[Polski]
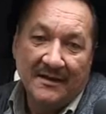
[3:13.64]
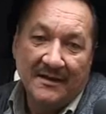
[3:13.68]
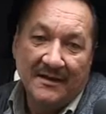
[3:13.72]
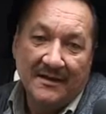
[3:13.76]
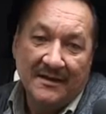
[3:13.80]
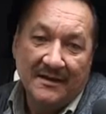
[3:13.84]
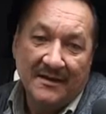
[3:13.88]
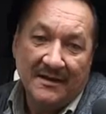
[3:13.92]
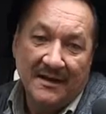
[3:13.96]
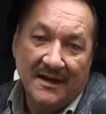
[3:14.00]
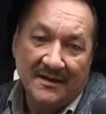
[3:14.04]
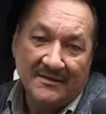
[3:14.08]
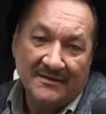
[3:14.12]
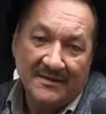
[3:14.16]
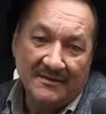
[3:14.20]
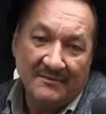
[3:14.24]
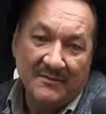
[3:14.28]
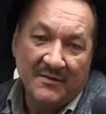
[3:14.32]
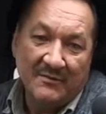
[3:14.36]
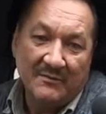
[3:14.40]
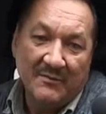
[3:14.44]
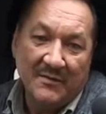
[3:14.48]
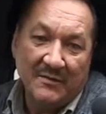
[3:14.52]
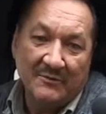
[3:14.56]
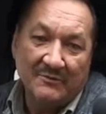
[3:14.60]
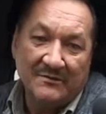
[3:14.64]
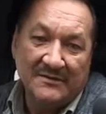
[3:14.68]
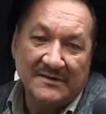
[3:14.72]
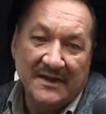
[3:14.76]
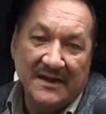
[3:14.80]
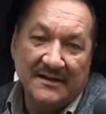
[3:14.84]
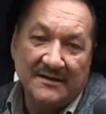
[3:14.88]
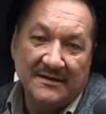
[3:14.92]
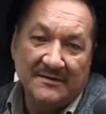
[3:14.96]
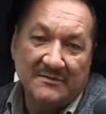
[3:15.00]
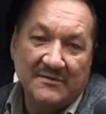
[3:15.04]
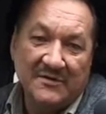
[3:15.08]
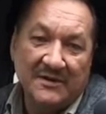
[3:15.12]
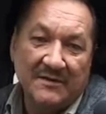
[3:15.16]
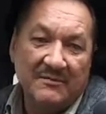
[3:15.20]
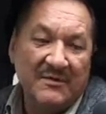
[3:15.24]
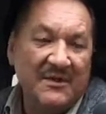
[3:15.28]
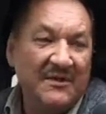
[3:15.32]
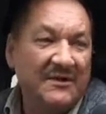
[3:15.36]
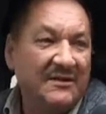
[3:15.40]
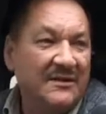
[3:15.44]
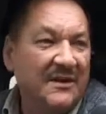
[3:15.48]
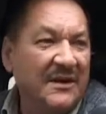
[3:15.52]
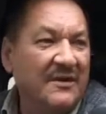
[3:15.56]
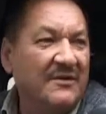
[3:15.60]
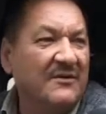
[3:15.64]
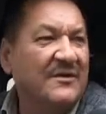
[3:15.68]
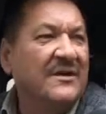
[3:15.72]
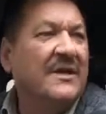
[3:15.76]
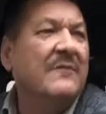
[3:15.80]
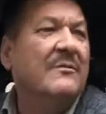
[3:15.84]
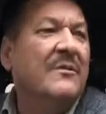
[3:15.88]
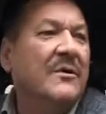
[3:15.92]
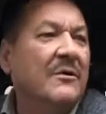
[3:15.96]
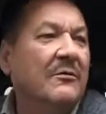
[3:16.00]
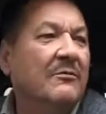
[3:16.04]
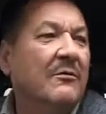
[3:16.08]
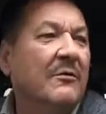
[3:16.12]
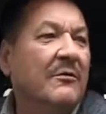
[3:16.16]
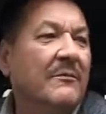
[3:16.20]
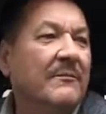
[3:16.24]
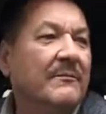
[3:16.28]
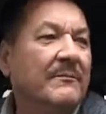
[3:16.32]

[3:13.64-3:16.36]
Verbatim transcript: I raczej bym był za tym, żeby tego nie było.